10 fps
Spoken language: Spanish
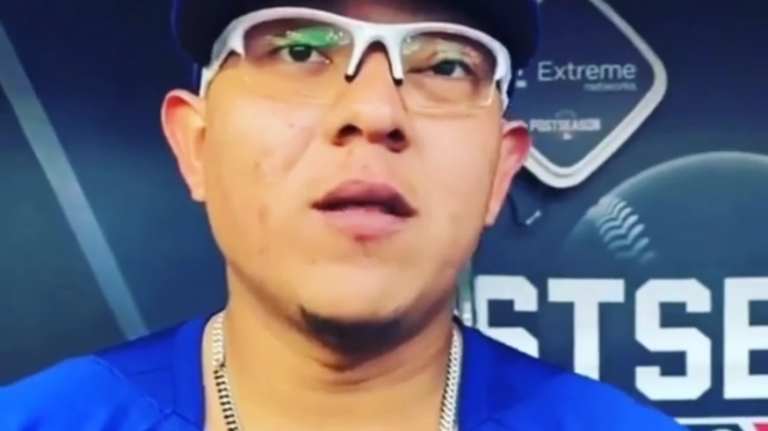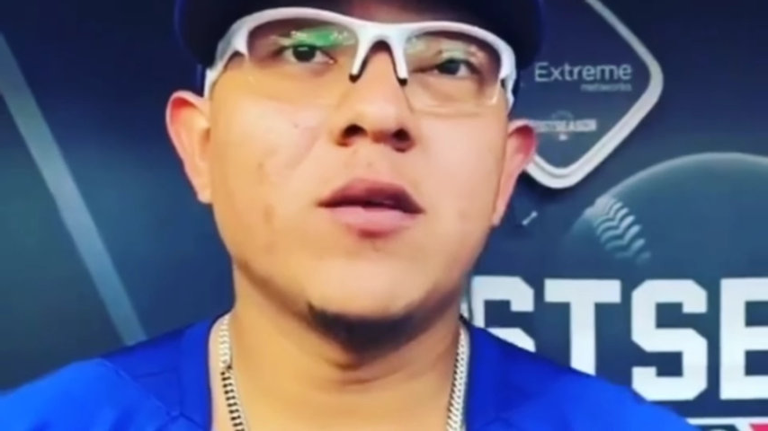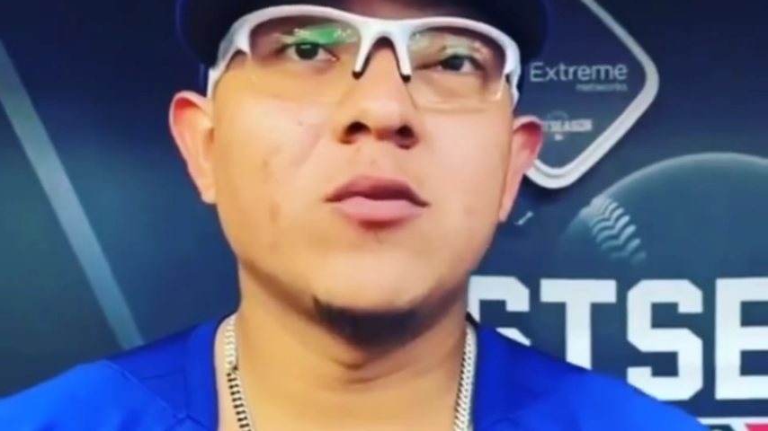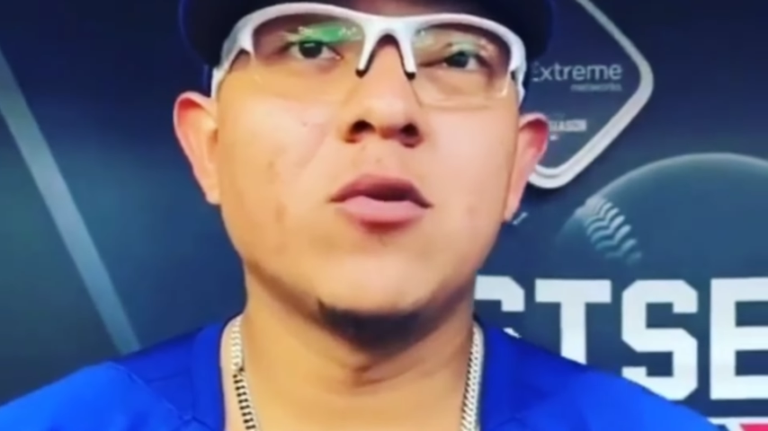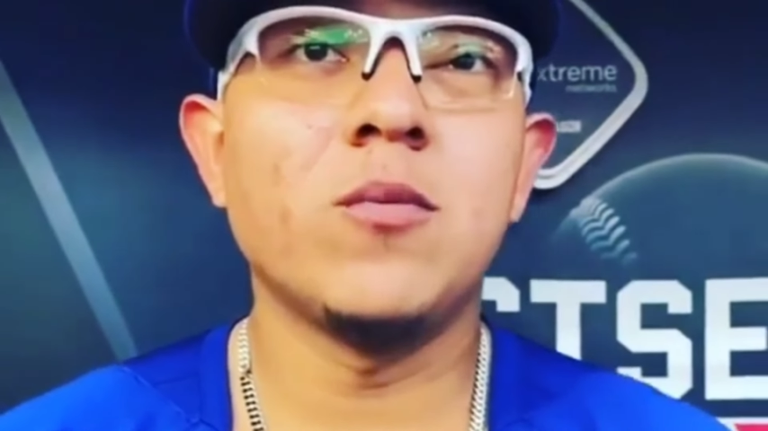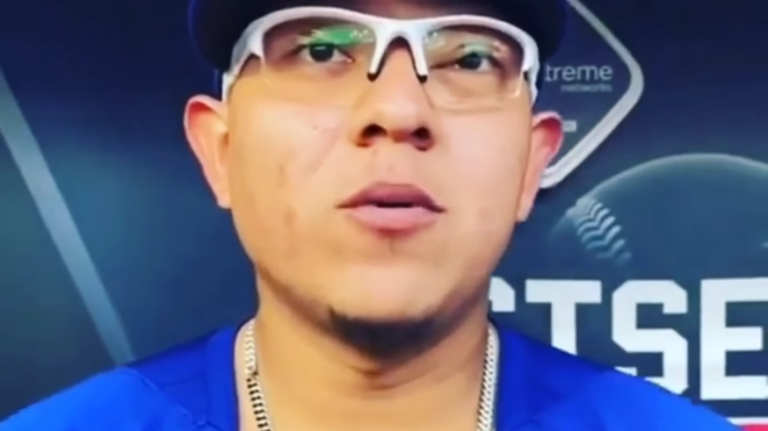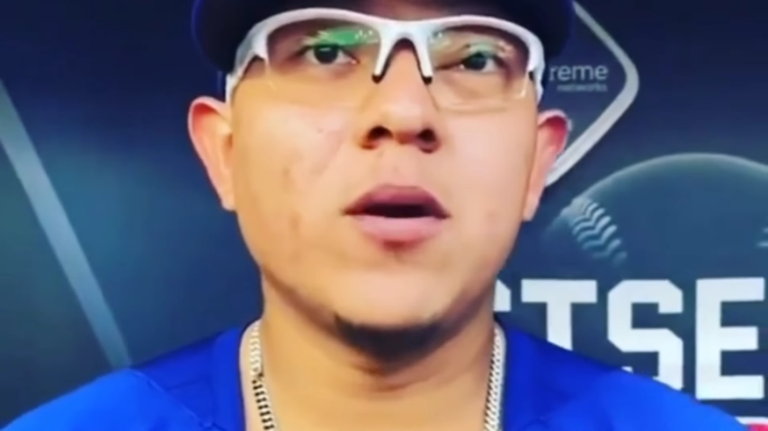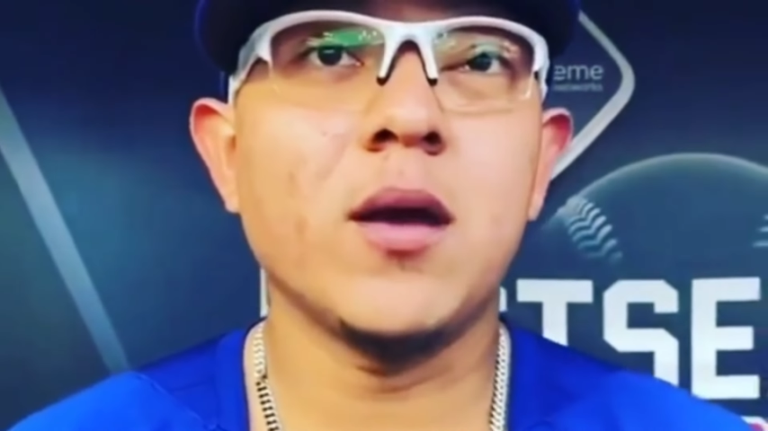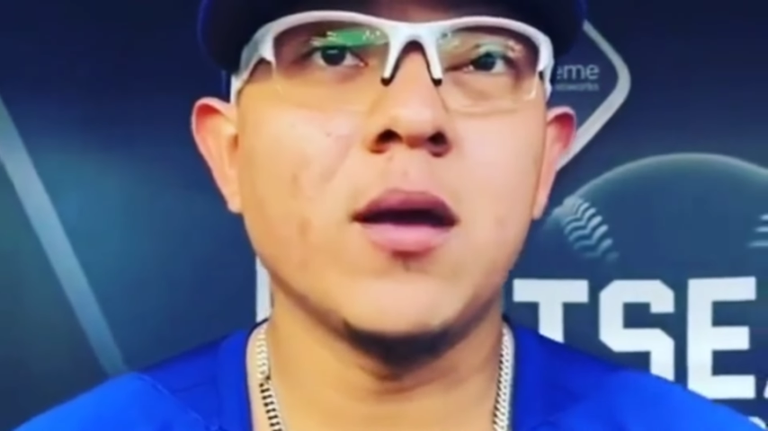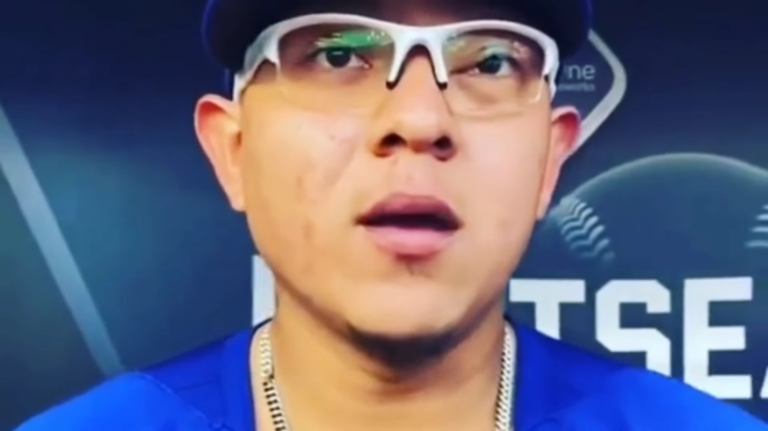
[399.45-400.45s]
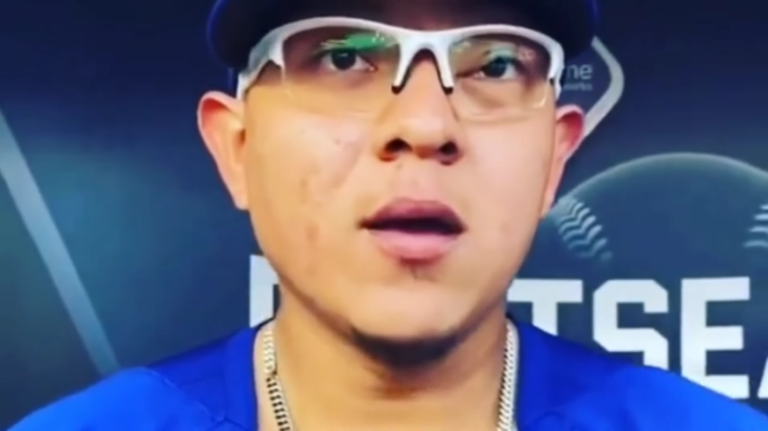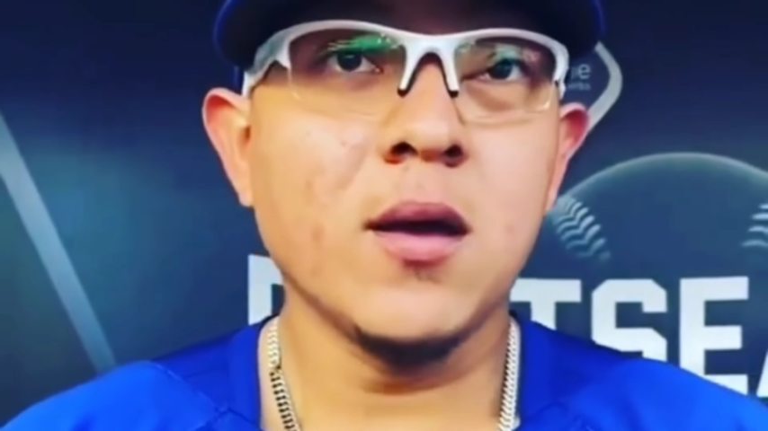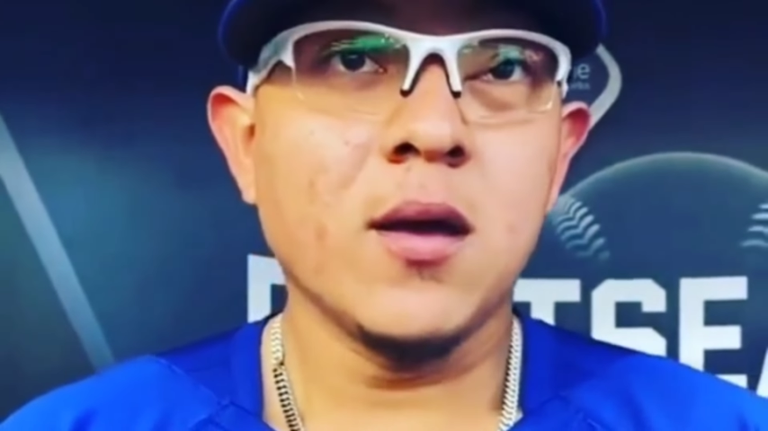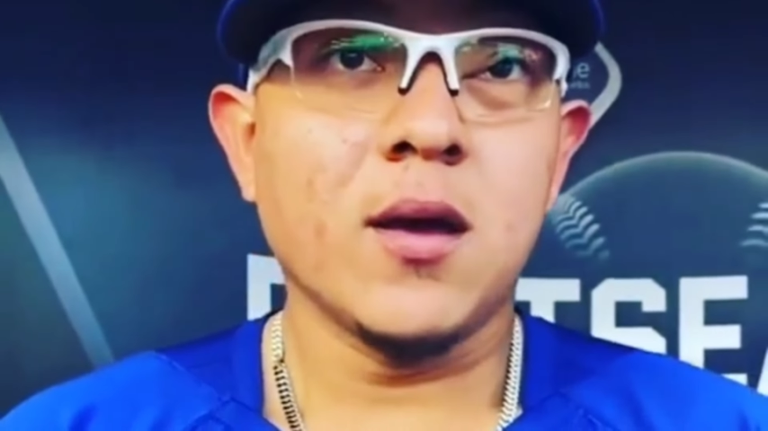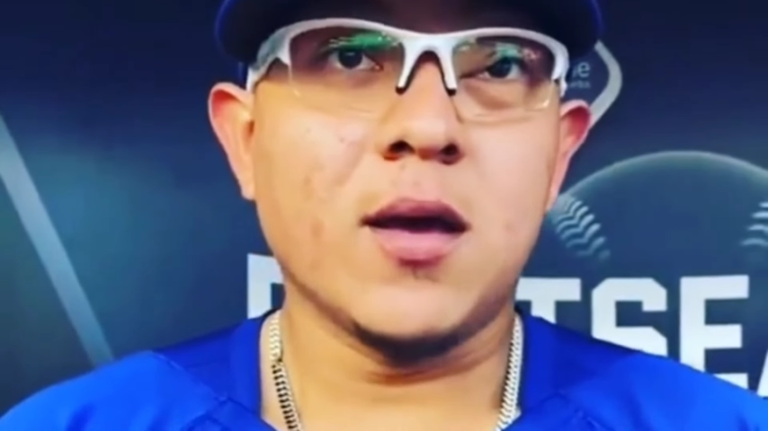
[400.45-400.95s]
de la liga.
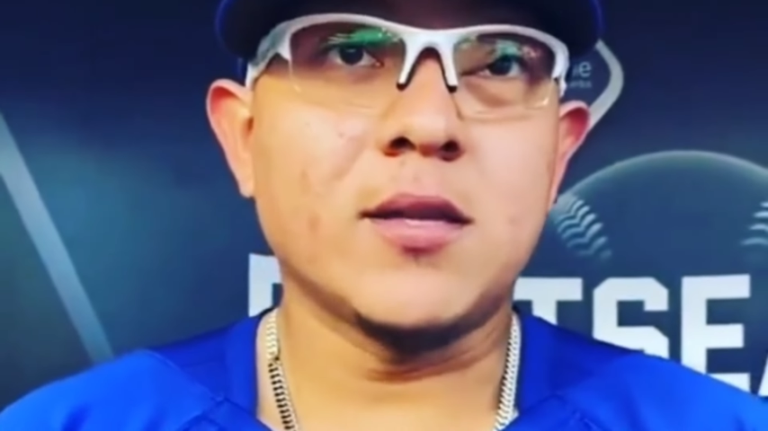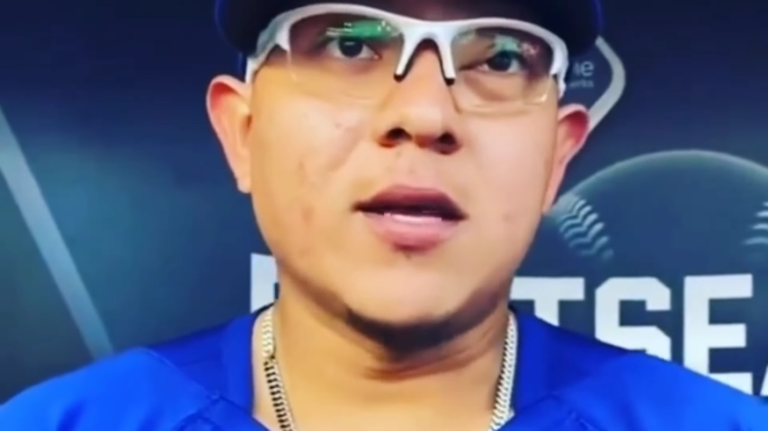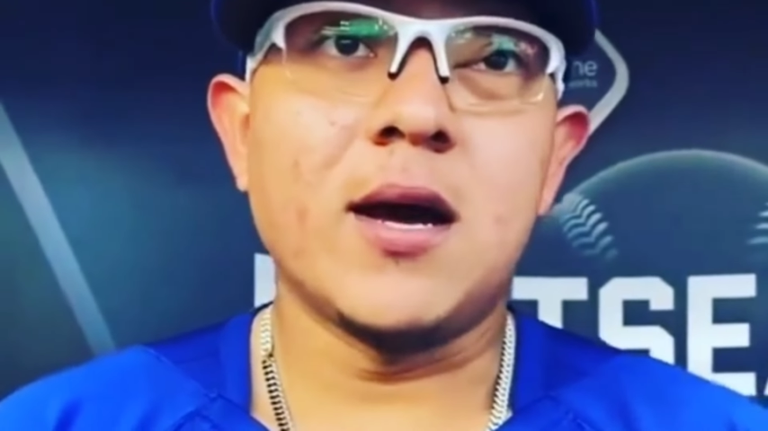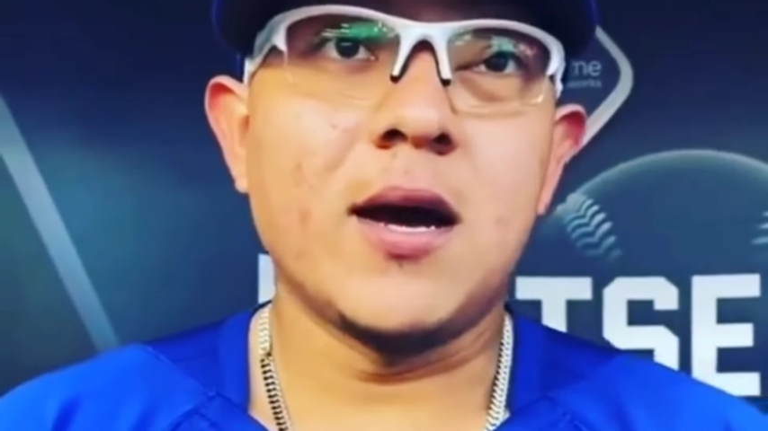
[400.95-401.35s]
Oigan bien,